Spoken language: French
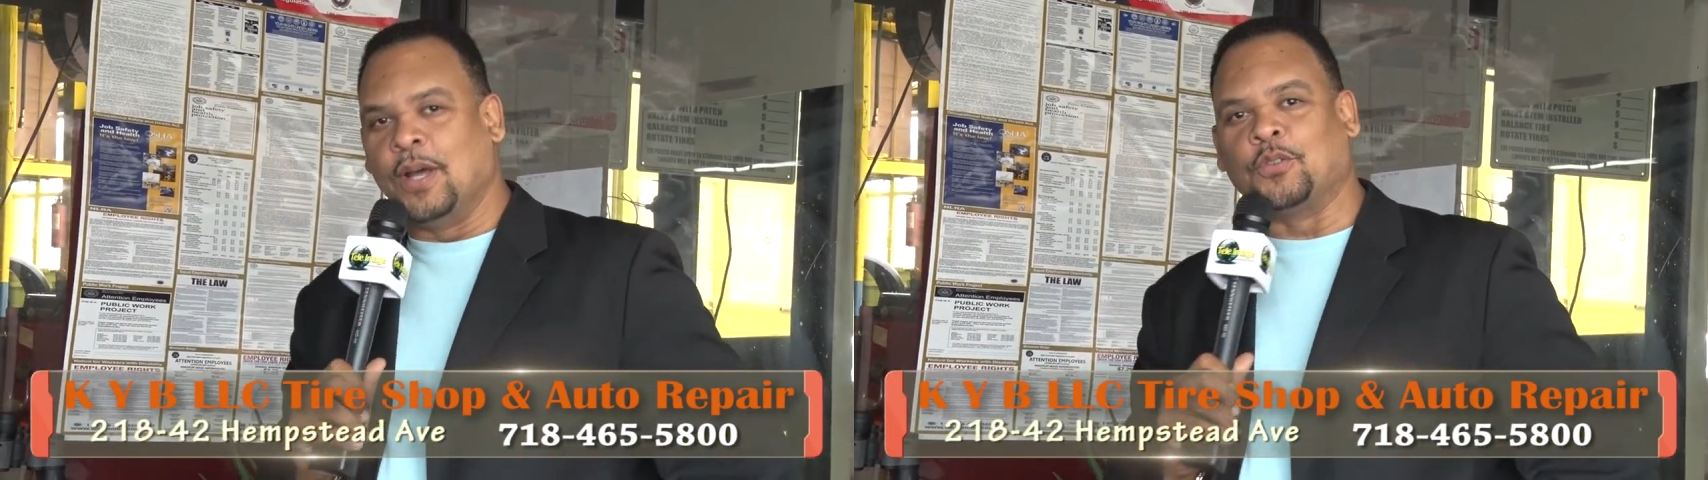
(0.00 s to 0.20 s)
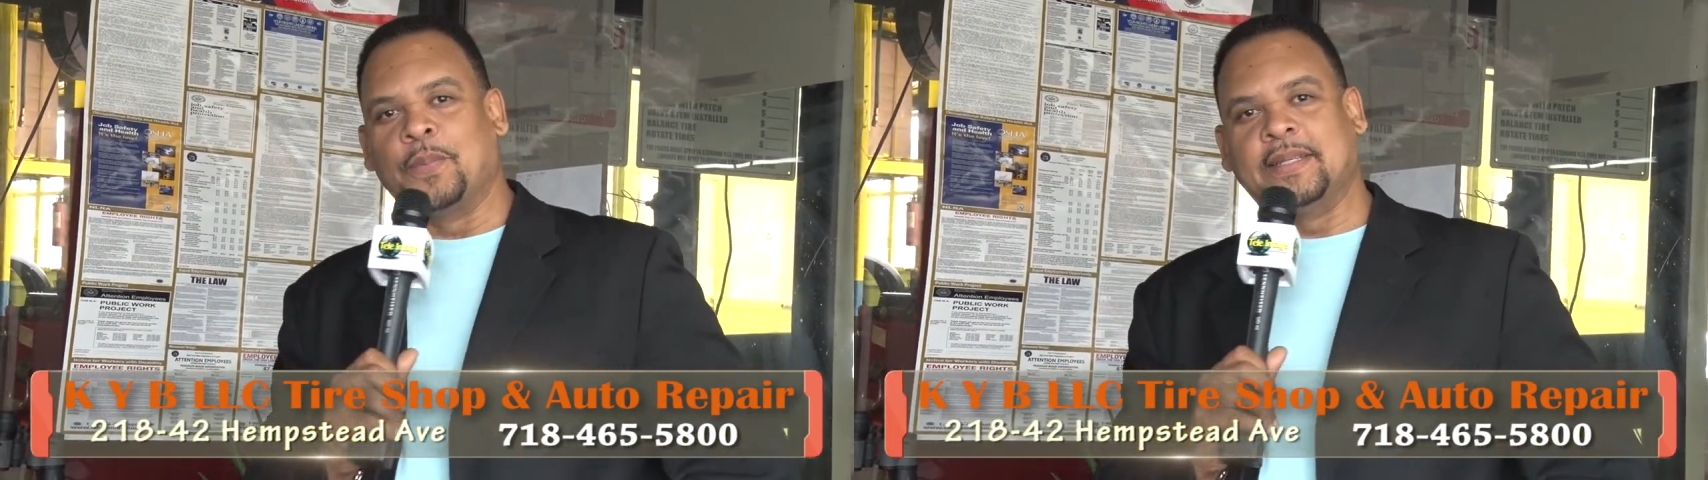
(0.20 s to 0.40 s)

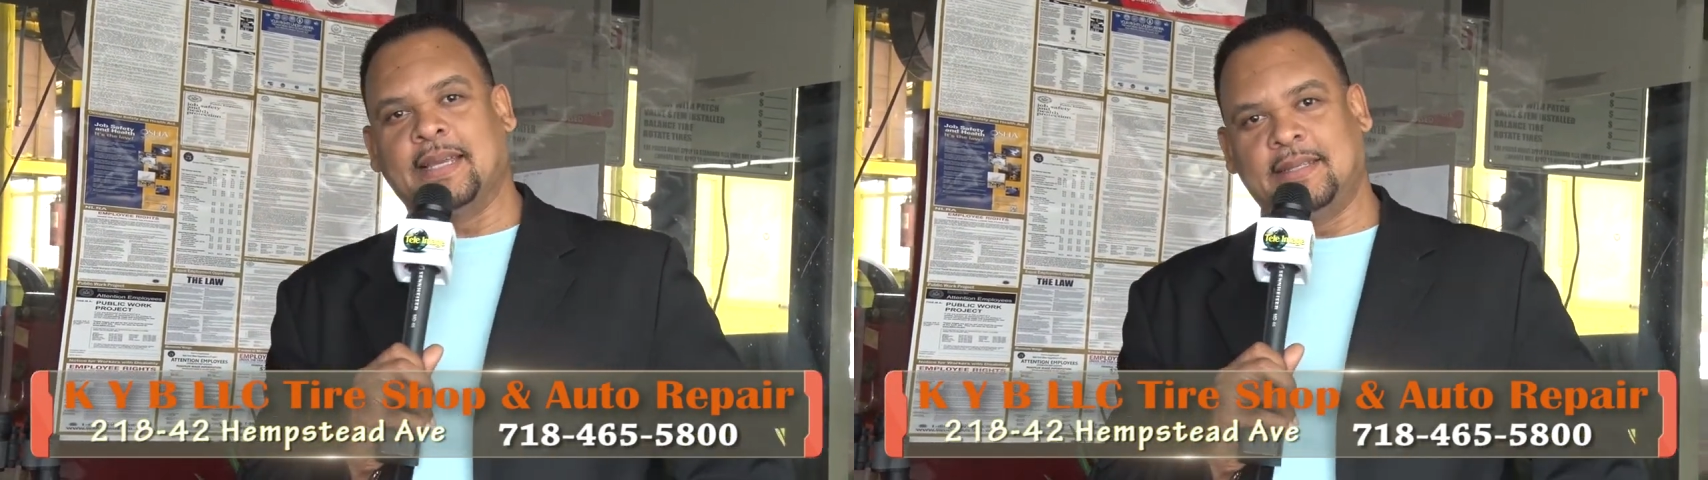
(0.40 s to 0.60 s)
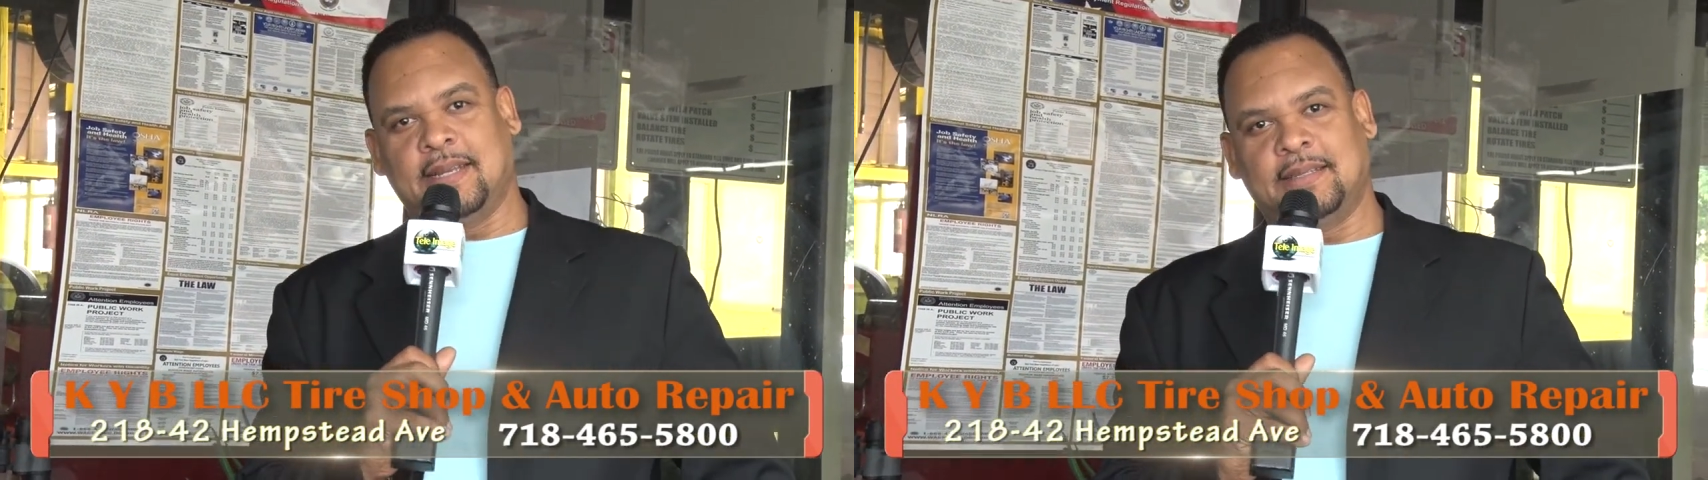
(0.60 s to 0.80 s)
entreprises
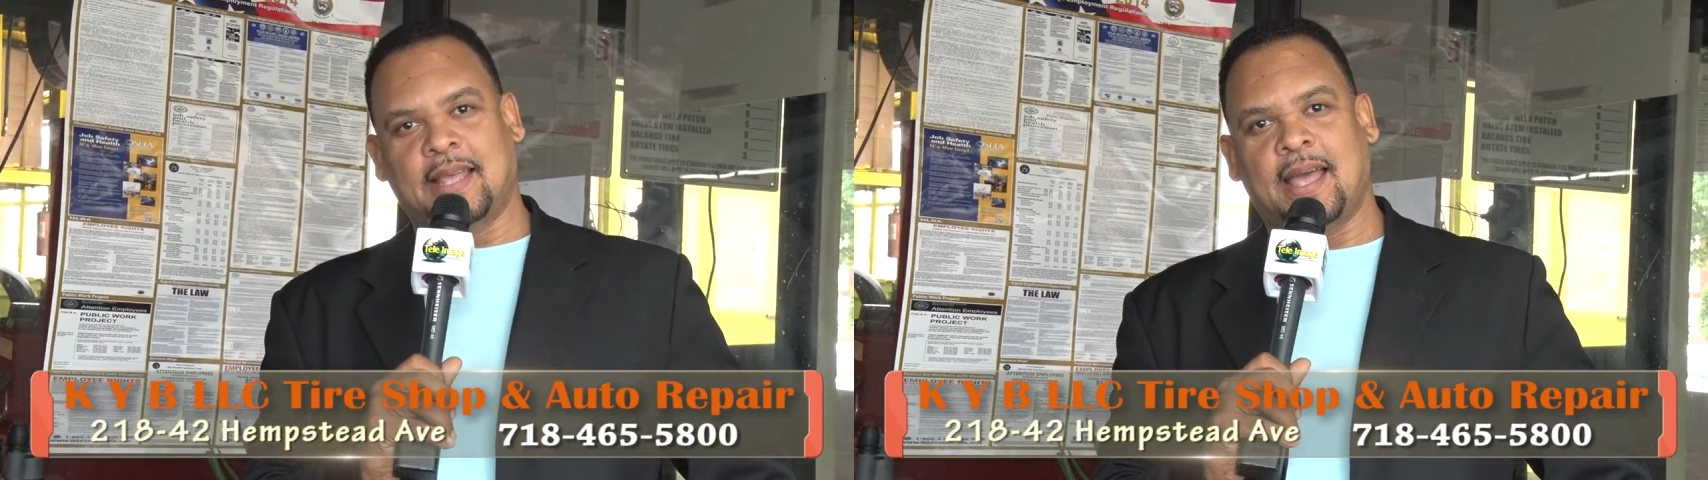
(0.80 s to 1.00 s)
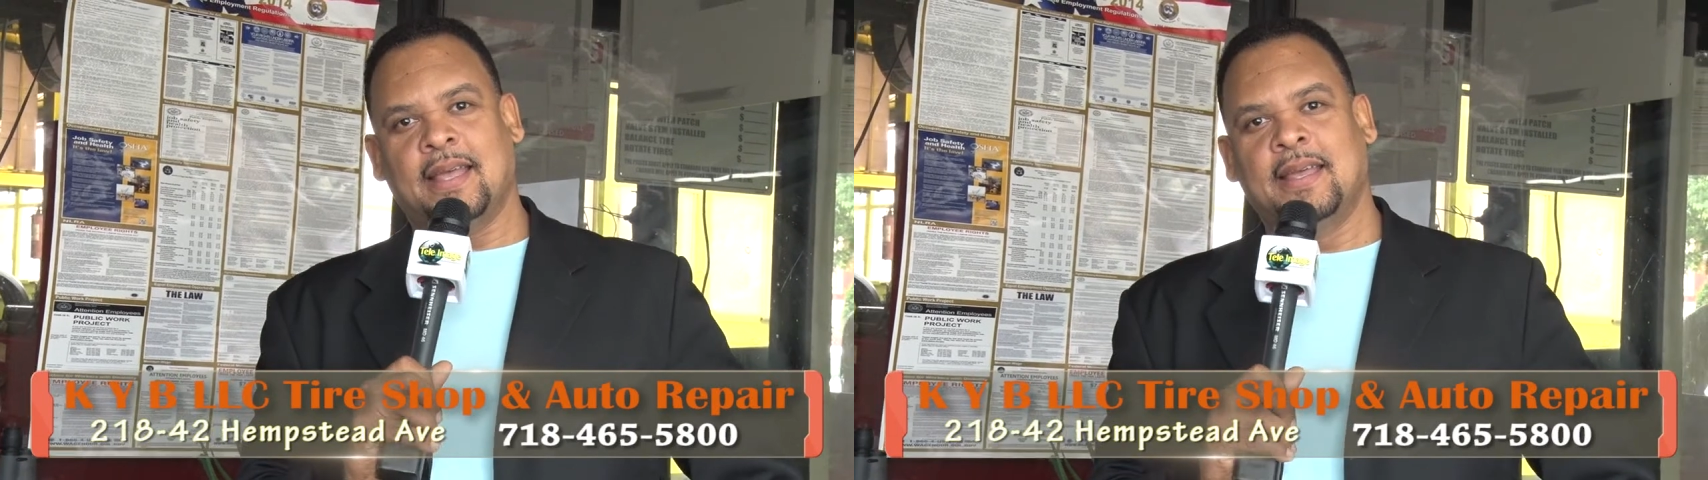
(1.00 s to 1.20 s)
haïtienne,
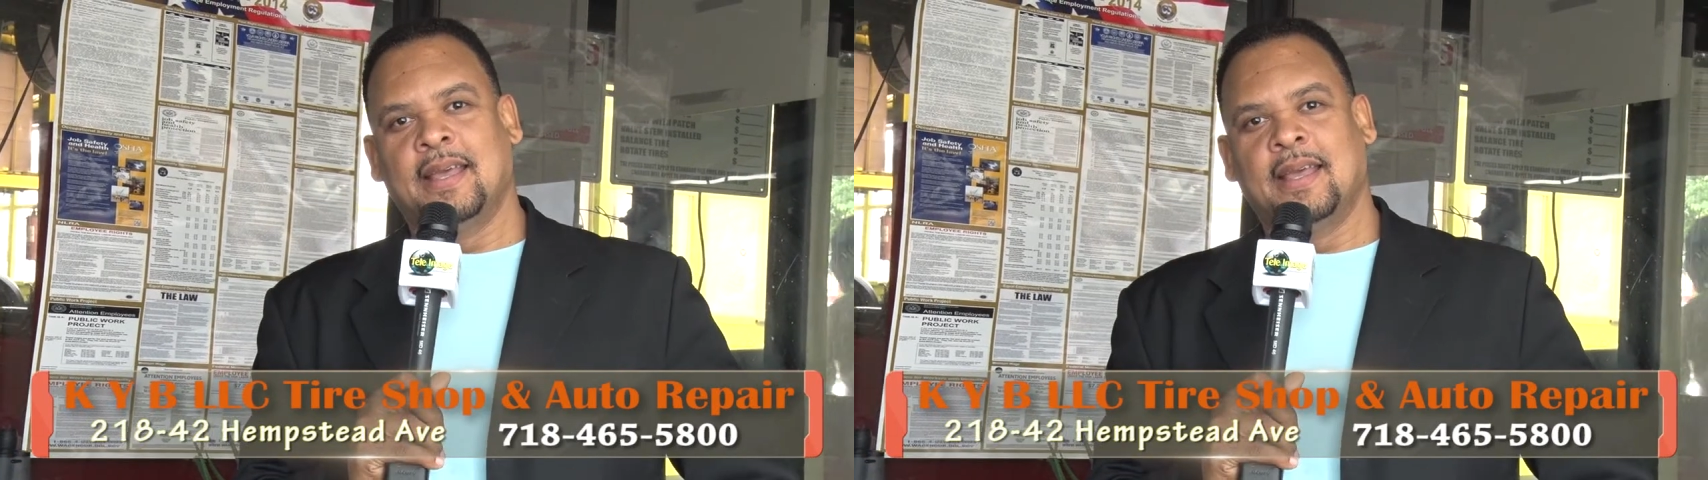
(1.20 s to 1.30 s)
ça,